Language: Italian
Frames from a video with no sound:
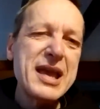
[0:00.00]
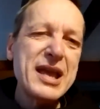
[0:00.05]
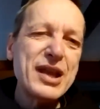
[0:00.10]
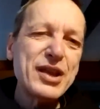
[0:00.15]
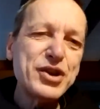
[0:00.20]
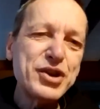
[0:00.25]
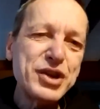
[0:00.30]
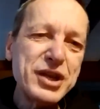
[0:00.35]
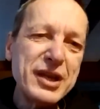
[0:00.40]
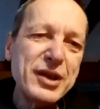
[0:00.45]

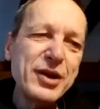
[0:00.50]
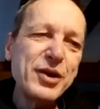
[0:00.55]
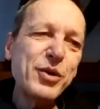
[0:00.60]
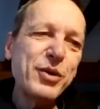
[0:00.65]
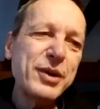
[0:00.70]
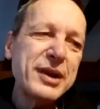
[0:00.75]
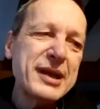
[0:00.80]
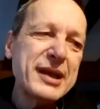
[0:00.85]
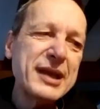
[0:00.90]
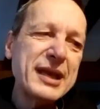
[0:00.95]

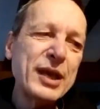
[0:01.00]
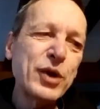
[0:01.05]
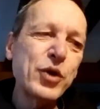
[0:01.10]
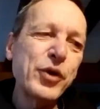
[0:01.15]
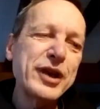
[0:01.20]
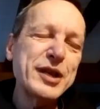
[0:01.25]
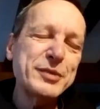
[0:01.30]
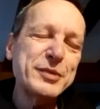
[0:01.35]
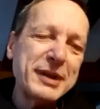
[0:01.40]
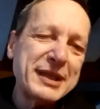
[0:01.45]
cinque, i
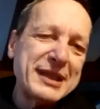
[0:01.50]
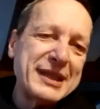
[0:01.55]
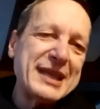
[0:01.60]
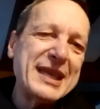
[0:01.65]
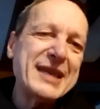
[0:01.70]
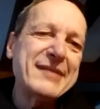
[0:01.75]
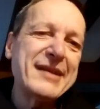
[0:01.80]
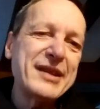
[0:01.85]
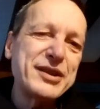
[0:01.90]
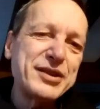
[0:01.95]

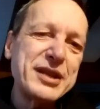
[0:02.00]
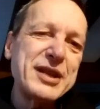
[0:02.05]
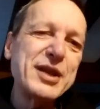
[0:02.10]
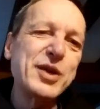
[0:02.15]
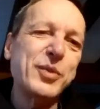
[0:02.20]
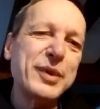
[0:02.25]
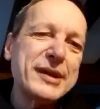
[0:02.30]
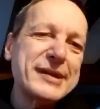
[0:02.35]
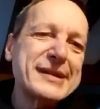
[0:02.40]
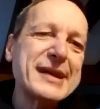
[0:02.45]
corrispettivi
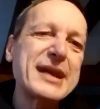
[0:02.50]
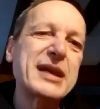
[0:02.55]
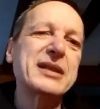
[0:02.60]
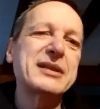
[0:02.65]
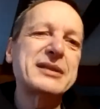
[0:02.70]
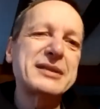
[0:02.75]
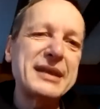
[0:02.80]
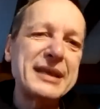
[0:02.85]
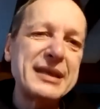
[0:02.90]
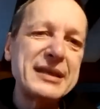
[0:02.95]
cinque
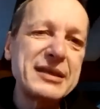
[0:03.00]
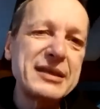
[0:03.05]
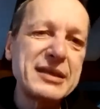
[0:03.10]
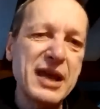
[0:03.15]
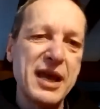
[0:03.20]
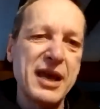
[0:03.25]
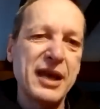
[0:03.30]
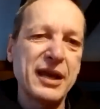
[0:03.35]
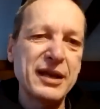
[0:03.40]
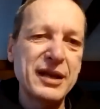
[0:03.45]
sensi
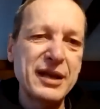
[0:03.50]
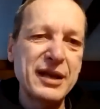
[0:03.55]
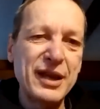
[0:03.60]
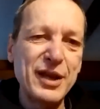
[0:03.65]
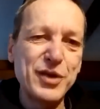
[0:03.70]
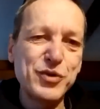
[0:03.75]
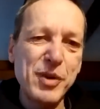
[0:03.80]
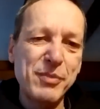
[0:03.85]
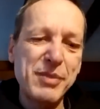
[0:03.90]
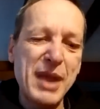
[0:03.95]
interni,
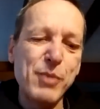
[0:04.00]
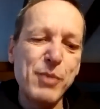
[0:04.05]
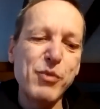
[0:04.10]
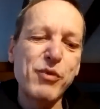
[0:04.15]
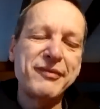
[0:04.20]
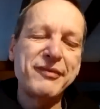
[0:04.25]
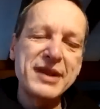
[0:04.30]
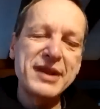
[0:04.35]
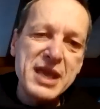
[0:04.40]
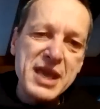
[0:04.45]
cioè abbiamo un
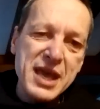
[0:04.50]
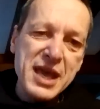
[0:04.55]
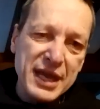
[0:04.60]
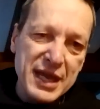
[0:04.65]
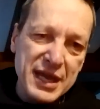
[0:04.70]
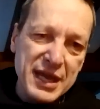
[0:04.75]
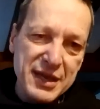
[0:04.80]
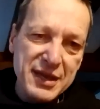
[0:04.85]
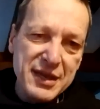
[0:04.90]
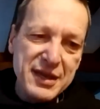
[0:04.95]

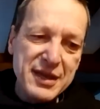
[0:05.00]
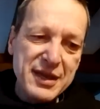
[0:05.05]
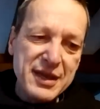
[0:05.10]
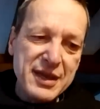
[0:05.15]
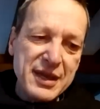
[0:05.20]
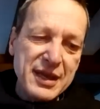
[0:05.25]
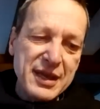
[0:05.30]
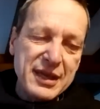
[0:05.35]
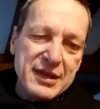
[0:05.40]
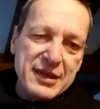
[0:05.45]
vedere
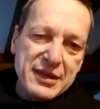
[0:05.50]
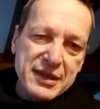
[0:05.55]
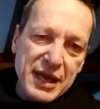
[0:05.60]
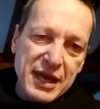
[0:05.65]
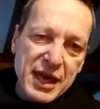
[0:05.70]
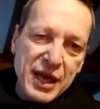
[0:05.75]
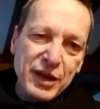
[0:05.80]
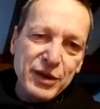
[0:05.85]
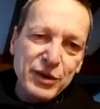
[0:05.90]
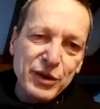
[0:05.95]

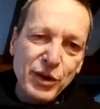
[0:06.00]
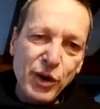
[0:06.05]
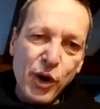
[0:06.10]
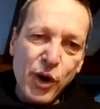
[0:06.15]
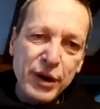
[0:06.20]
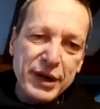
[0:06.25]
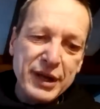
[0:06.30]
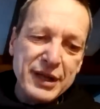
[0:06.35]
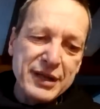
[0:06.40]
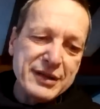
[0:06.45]
interno,
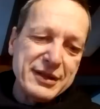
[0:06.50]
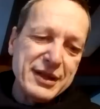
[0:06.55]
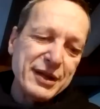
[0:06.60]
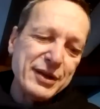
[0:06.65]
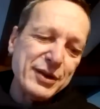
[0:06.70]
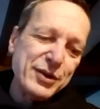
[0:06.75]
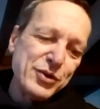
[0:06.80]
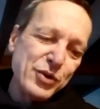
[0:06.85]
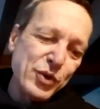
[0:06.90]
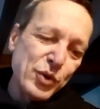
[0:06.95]
occhi
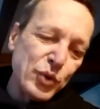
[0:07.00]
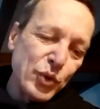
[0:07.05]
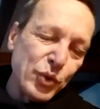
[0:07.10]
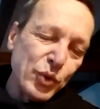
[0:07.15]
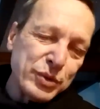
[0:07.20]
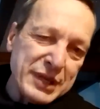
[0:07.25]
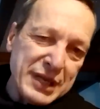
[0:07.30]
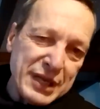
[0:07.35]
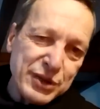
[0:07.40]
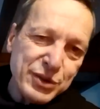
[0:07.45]
interiori, un
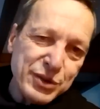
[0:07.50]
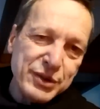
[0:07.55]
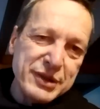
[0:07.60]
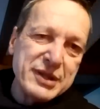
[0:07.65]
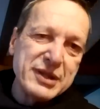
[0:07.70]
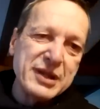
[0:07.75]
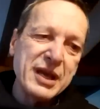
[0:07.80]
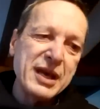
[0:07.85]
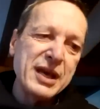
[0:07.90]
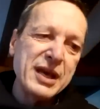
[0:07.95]
udito
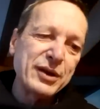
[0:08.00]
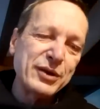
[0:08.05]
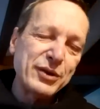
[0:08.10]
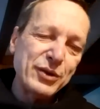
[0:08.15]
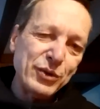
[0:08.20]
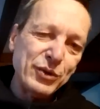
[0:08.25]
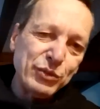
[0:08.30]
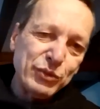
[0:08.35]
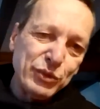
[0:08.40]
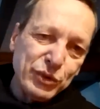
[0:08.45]
interno,
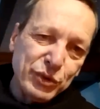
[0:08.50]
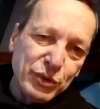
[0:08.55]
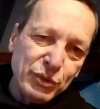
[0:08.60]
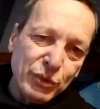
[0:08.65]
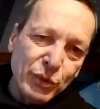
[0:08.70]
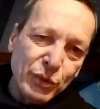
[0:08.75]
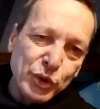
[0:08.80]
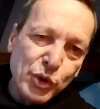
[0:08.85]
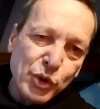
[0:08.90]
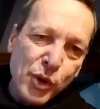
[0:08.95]
un, un
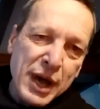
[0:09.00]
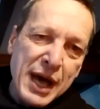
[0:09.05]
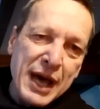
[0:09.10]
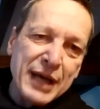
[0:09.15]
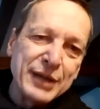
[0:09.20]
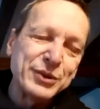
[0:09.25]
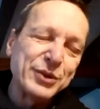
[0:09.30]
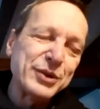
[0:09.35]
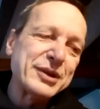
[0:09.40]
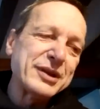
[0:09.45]

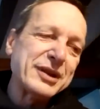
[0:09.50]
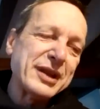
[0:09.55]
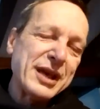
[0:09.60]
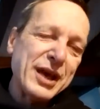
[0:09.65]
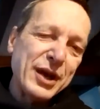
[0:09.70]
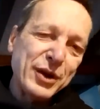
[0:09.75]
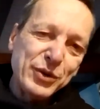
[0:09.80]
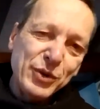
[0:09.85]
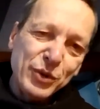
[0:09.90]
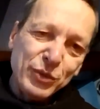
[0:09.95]
odorato
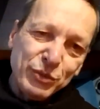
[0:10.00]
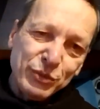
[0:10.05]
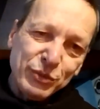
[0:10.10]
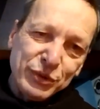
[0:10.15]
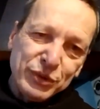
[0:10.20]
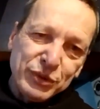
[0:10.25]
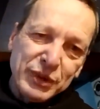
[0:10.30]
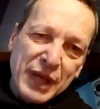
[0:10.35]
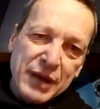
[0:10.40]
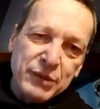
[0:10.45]
interno, un,
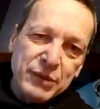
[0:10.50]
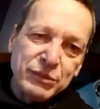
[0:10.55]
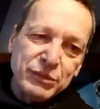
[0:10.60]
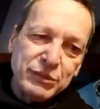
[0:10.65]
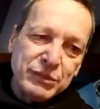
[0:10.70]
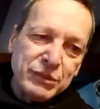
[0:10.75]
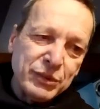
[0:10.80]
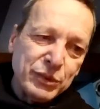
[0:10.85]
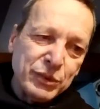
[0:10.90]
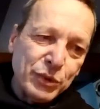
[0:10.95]

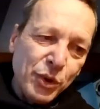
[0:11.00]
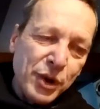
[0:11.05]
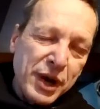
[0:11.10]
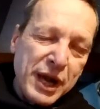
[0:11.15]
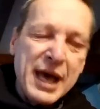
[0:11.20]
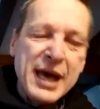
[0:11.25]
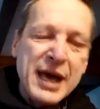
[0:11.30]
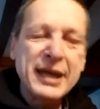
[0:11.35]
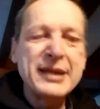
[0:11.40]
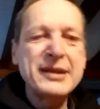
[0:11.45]
un
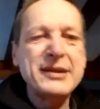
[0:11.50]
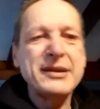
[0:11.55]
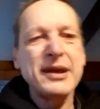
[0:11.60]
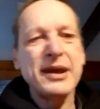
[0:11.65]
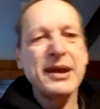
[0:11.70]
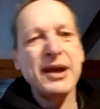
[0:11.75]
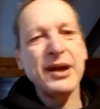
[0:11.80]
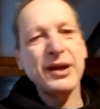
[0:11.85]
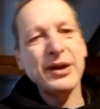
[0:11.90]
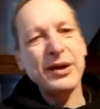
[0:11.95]
toccare
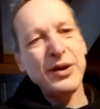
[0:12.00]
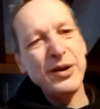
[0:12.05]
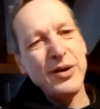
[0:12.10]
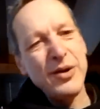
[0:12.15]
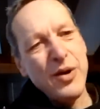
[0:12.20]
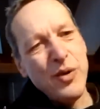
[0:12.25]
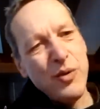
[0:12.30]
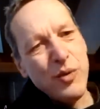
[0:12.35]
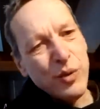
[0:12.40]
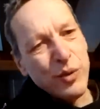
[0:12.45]
interno,
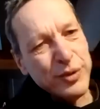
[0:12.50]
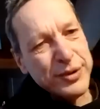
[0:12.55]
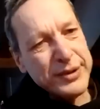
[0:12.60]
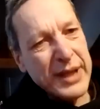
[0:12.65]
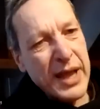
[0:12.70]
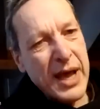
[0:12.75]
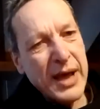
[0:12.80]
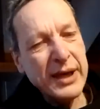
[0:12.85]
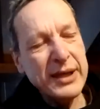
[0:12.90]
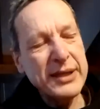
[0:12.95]
un
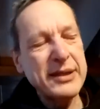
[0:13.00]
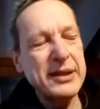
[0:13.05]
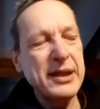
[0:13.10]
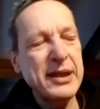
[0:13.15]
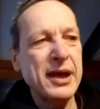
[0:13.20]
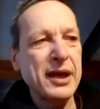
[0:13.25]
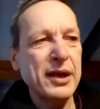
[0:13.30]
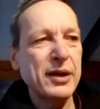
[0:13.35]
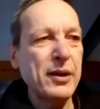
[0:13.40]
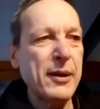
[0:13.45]
gustare
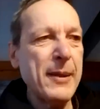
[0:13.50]
interno,